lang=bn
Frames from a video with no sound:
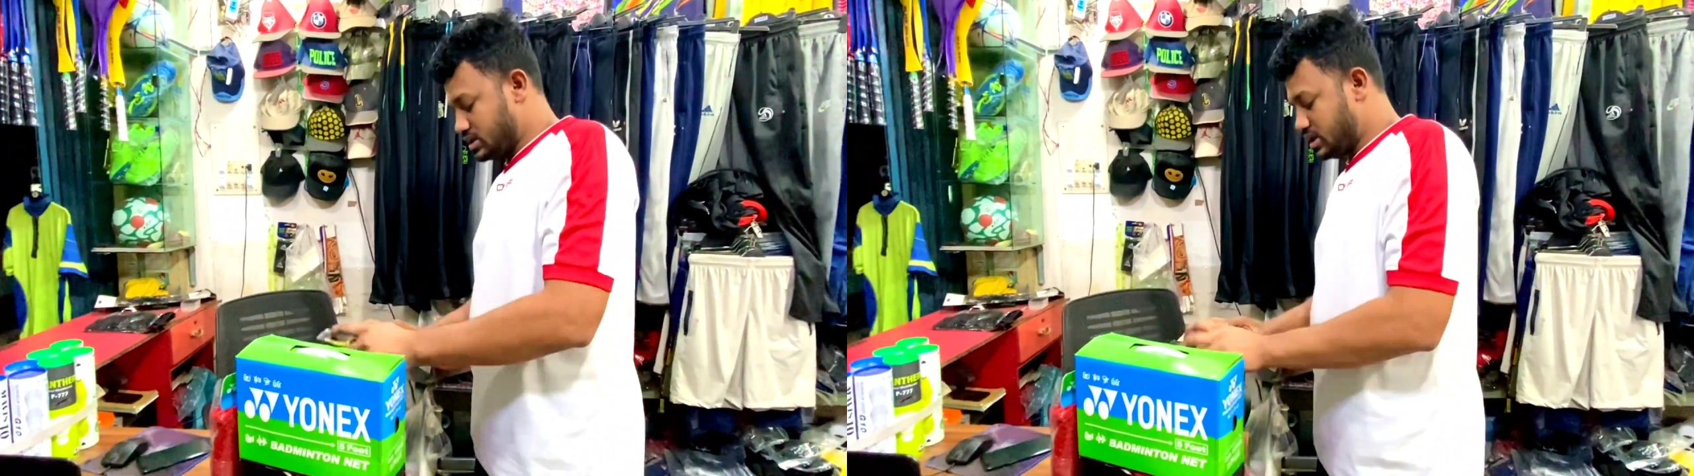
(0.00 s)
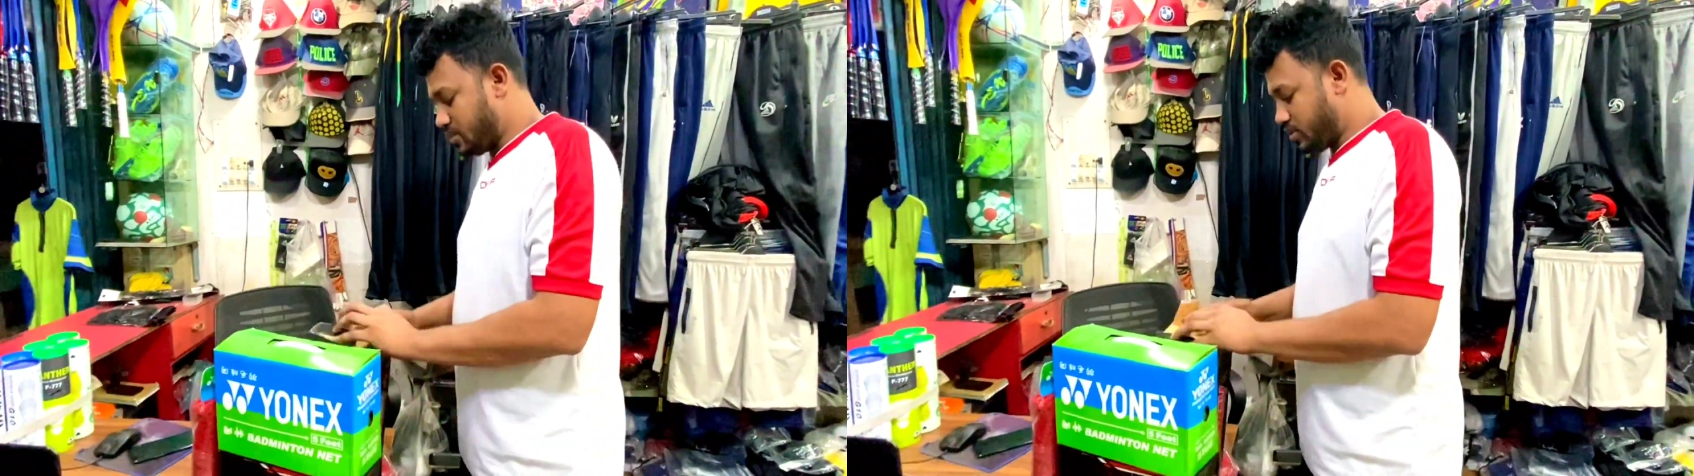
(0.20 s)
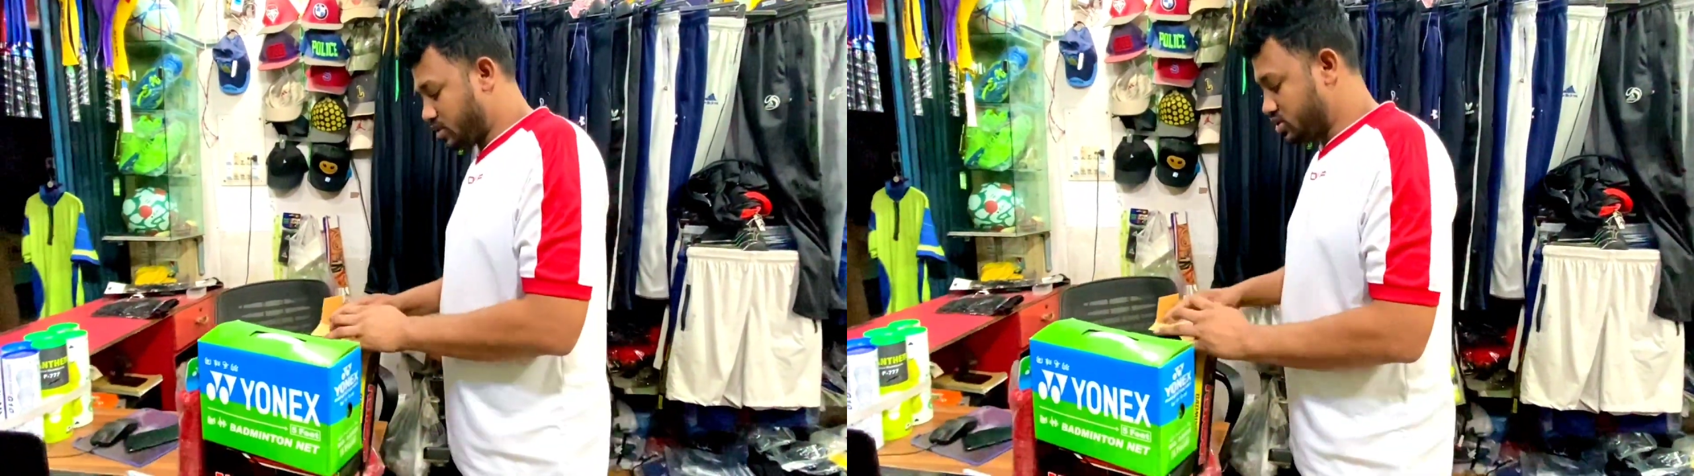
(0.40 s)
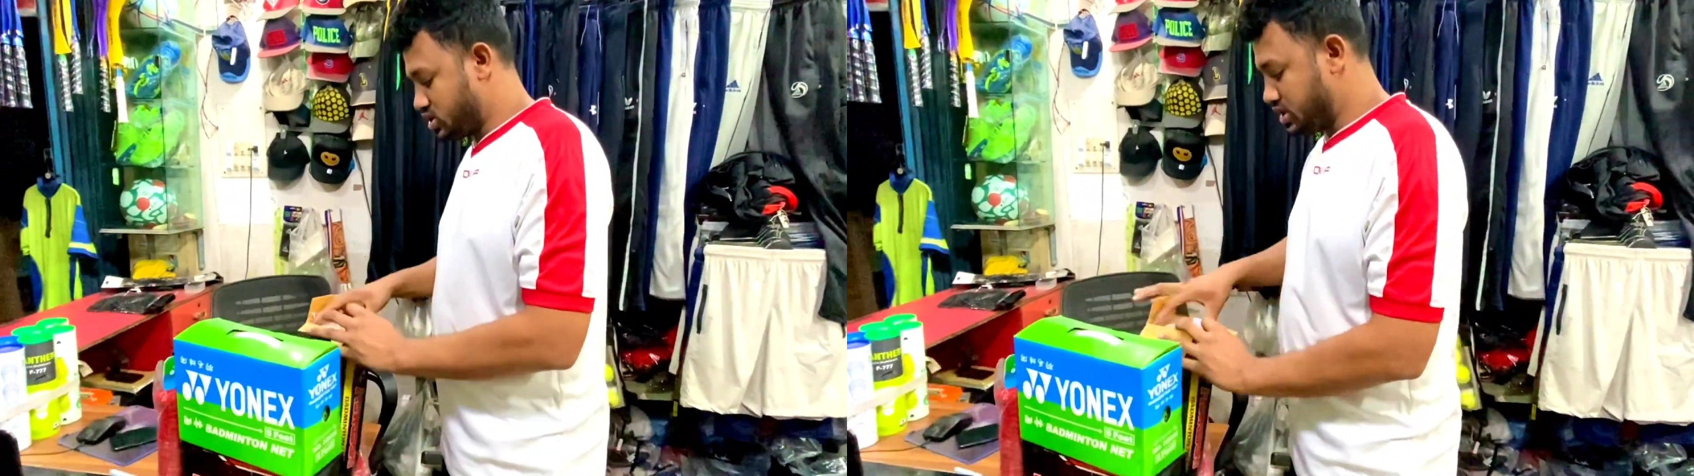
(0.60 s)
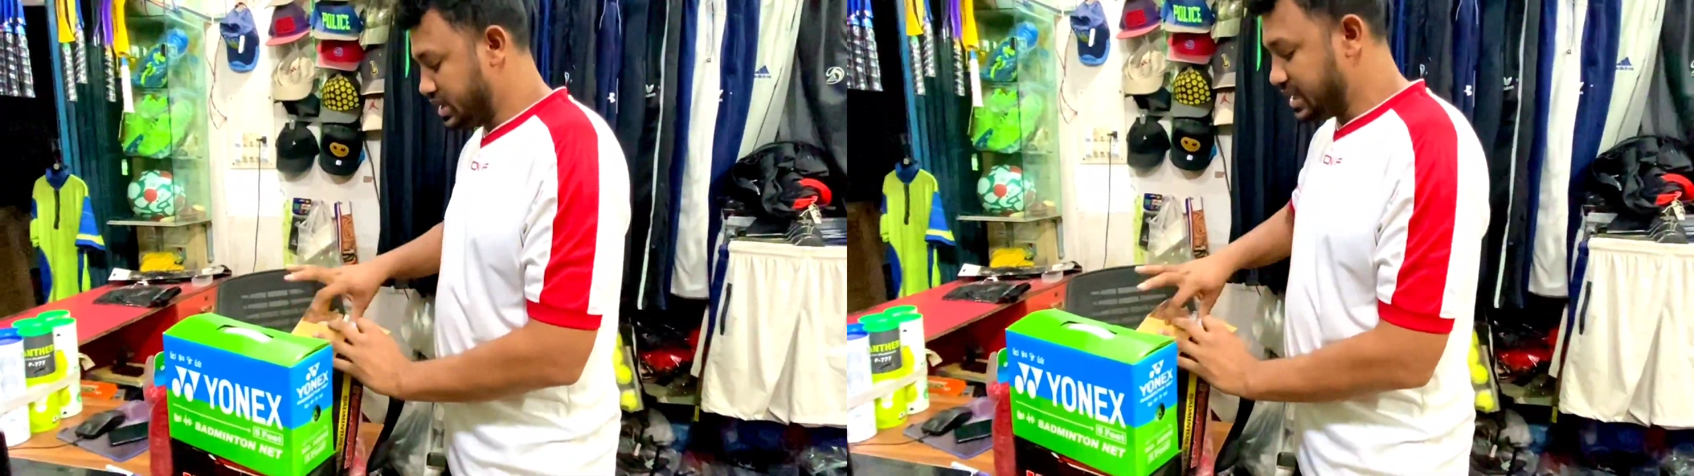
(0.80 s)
তারপরে হচ্ছে নীল